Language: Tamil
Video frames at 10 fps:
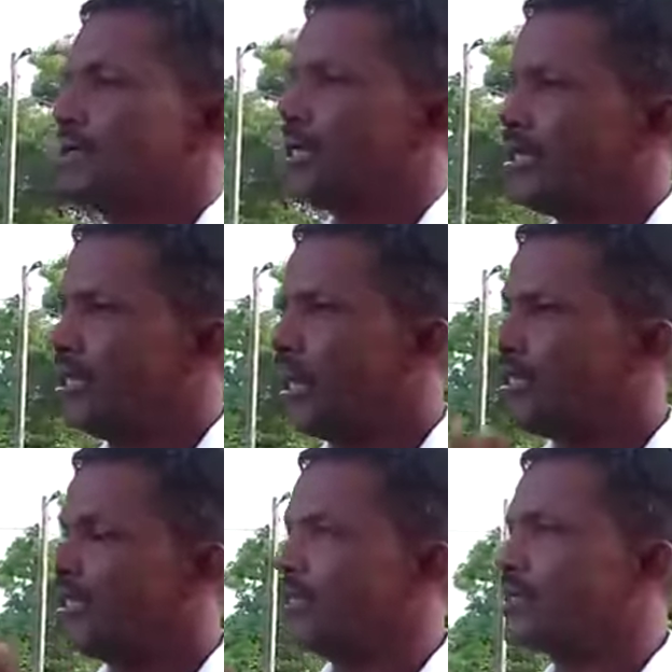
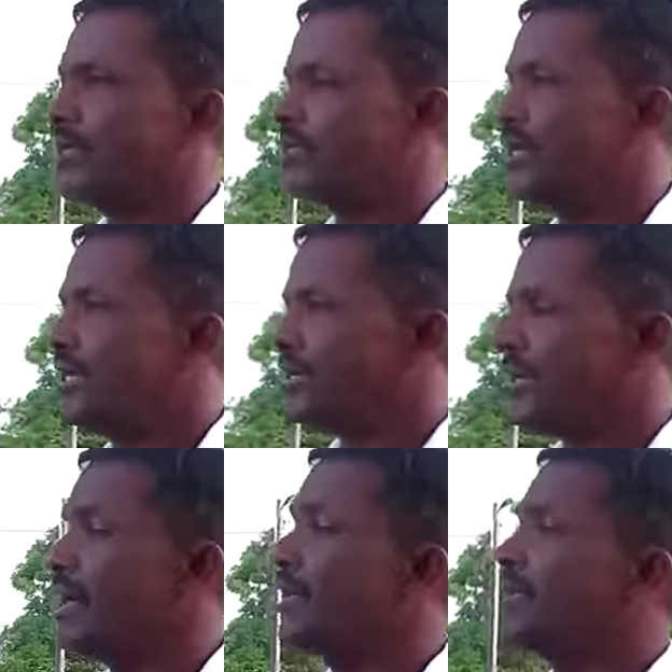செய்திராதி
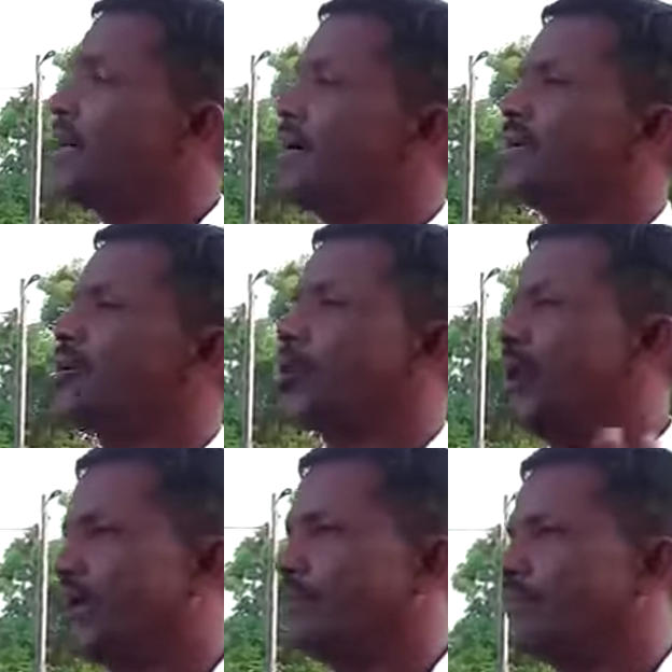செய்யாதீங்கள் என்று
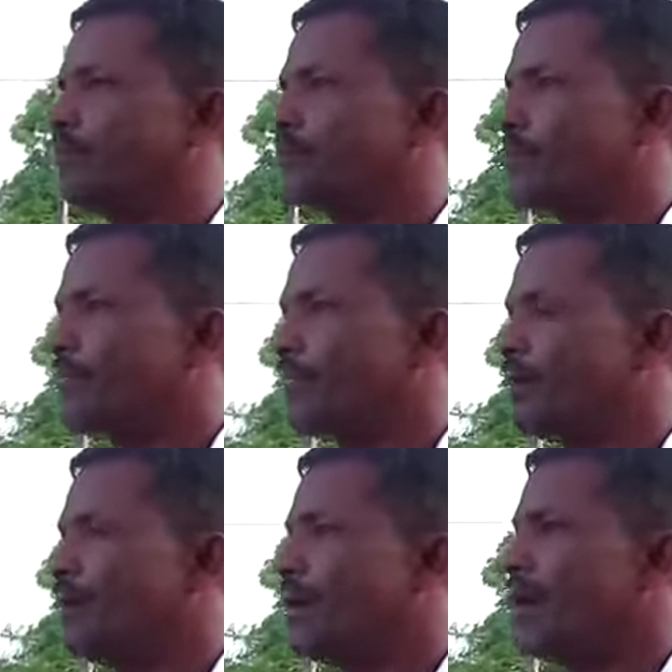சொன்னேன்
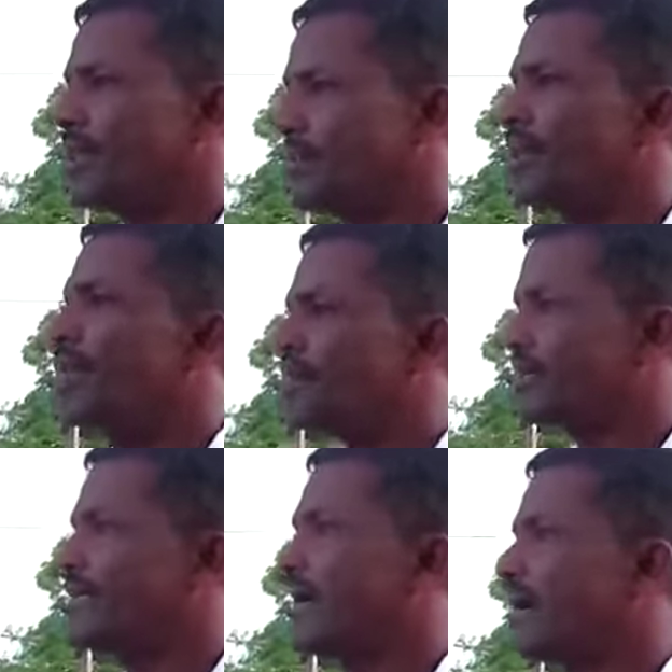அதை மீறி
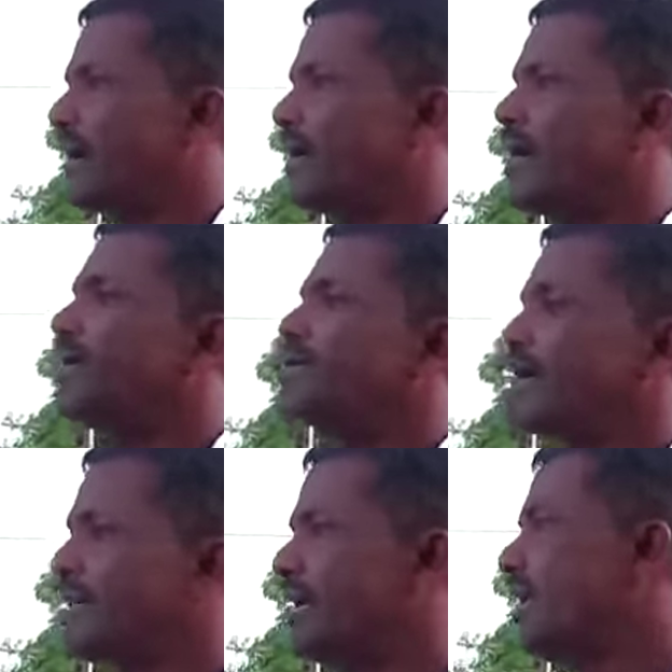அவர்கள் செய்தார்கள்
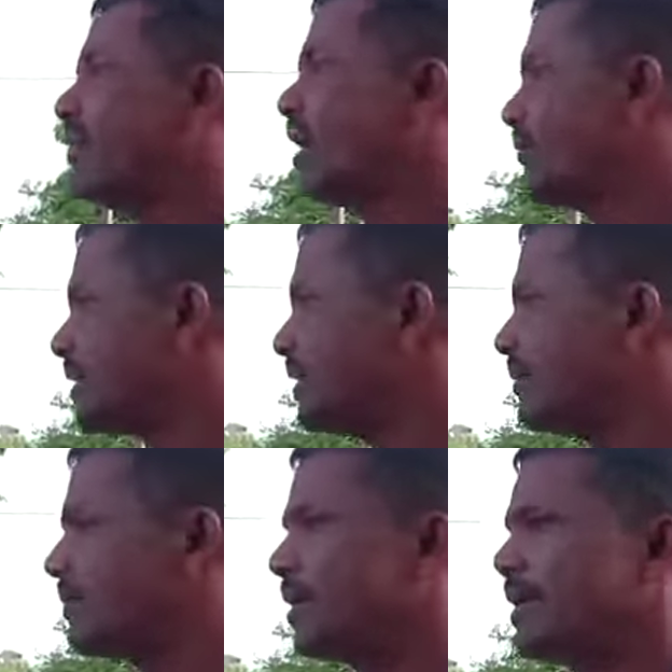செய்தி என்னவாக வந்தது
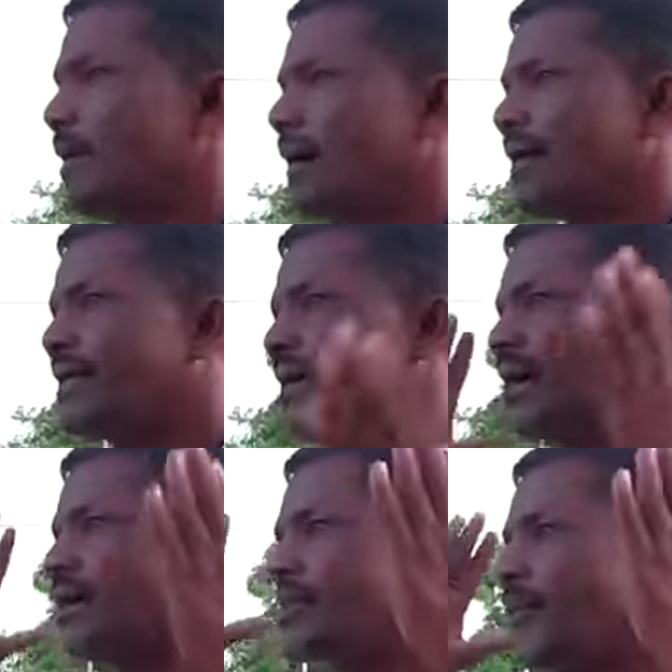அக்கிய
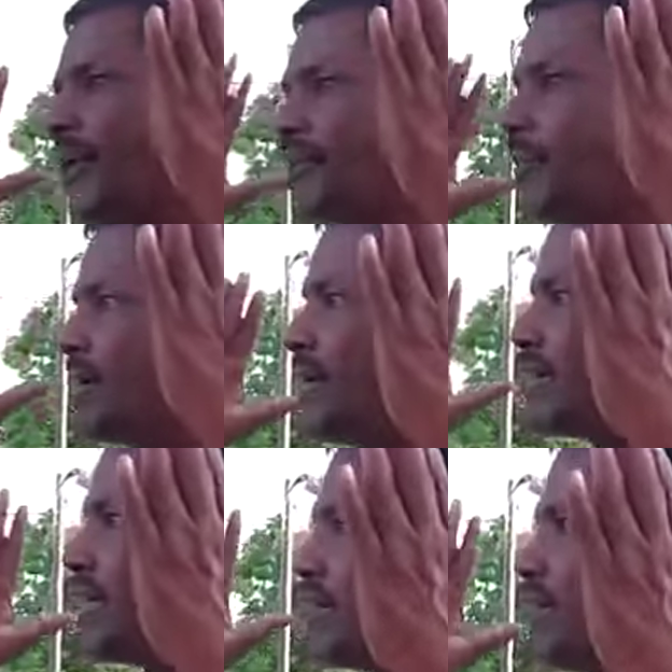நாடுகள் சபையிலே
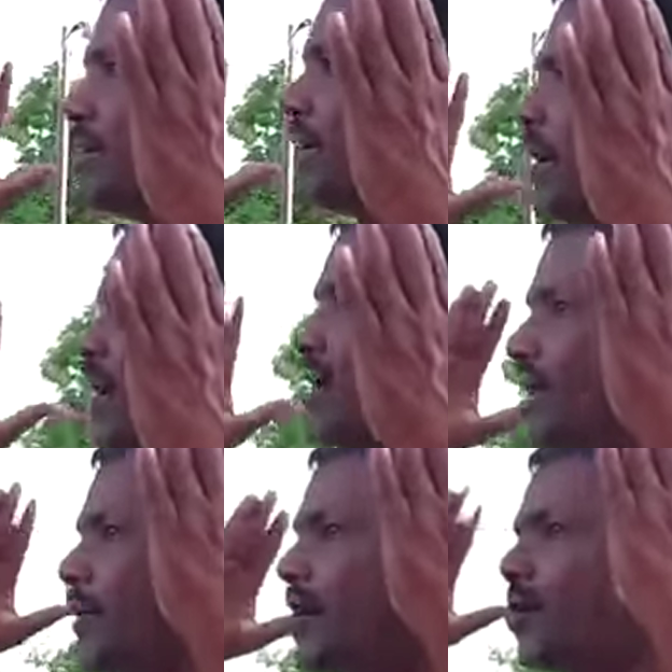தமிழர்களுக்கு
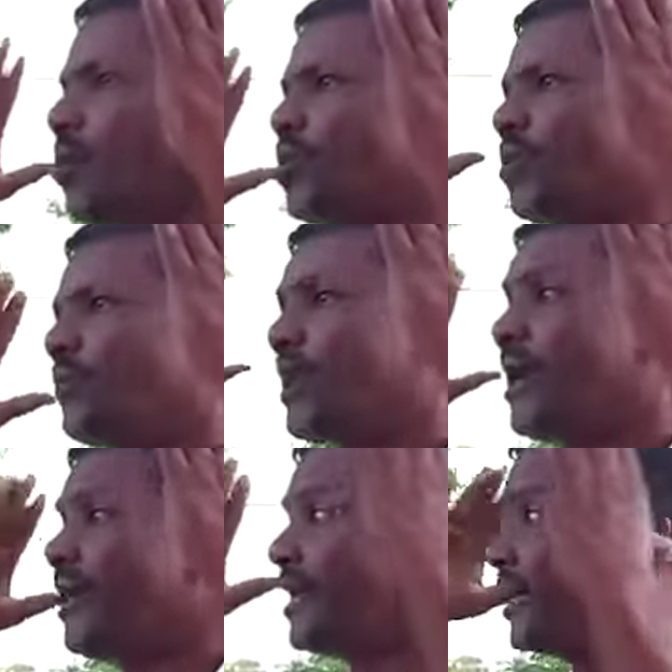ஆதரவாக கொண்டு வரும்
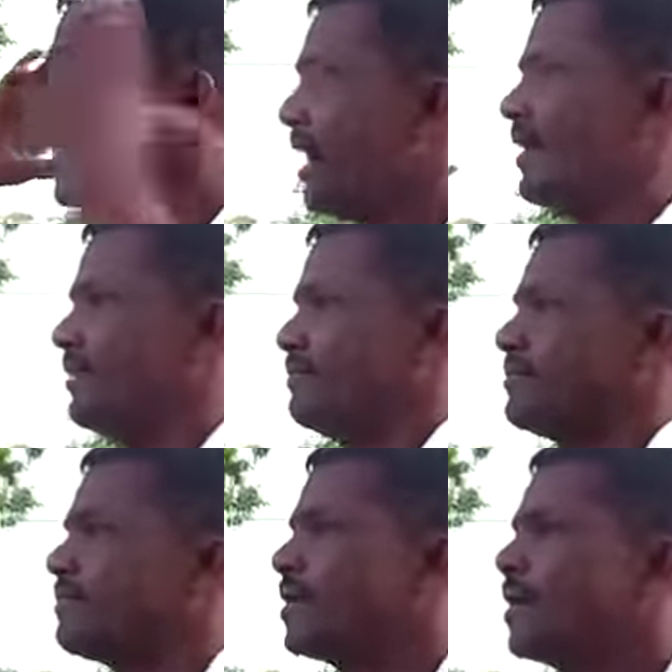பேரணிக்கு எதிராக
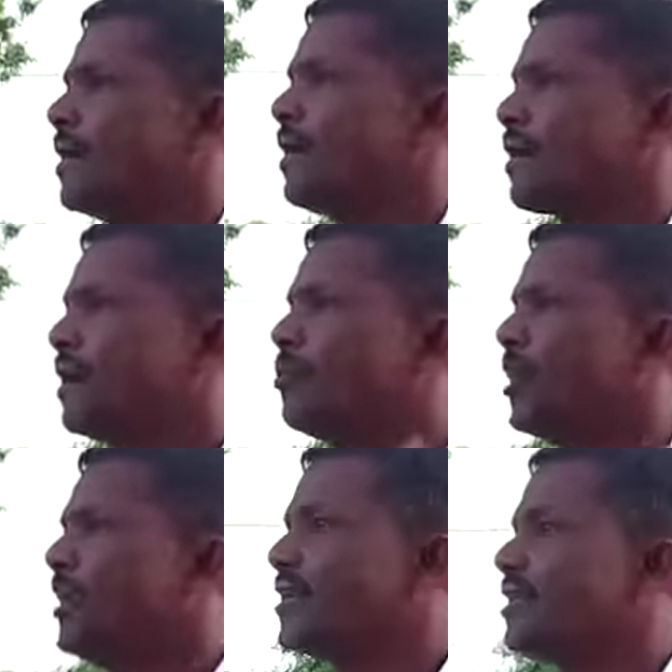
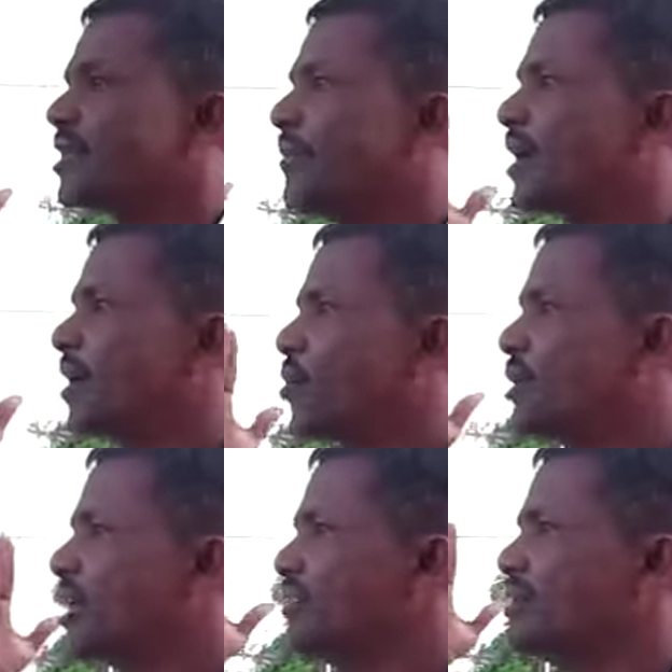கல்முனையிலிருந்து தமிழர்கள்
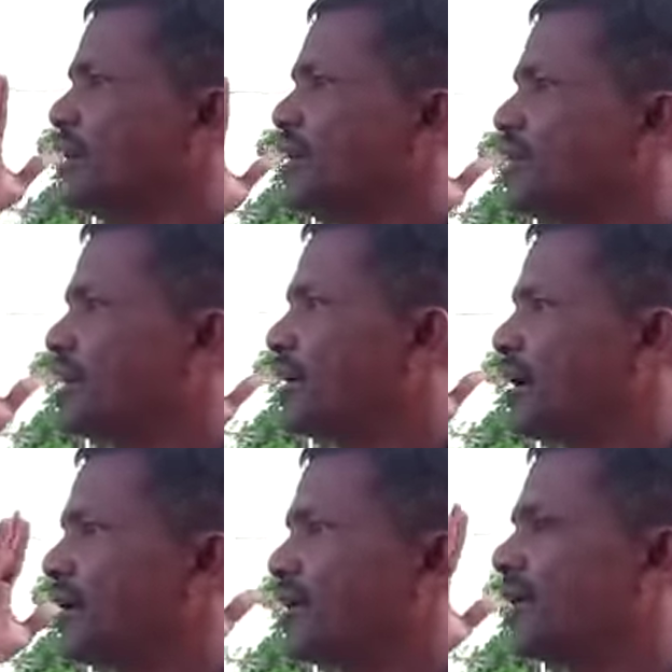கொதித்தெழுந்து
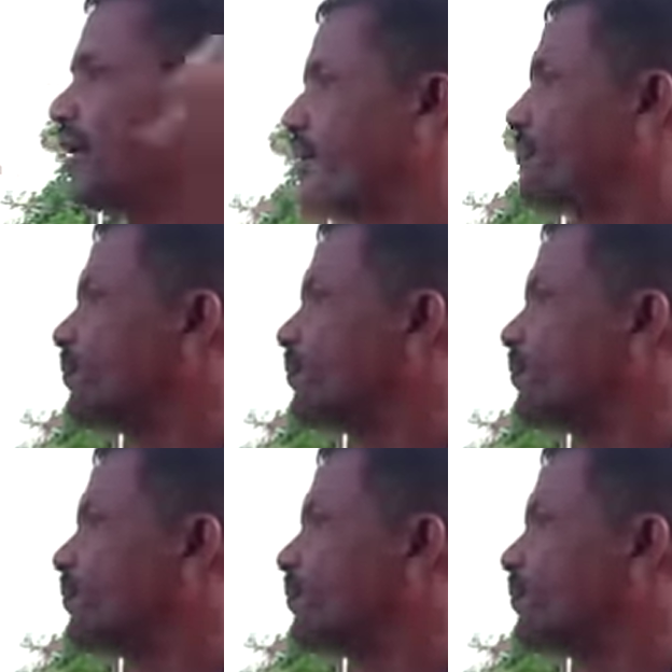எழுந்திருக்கிறார்கள் என்ற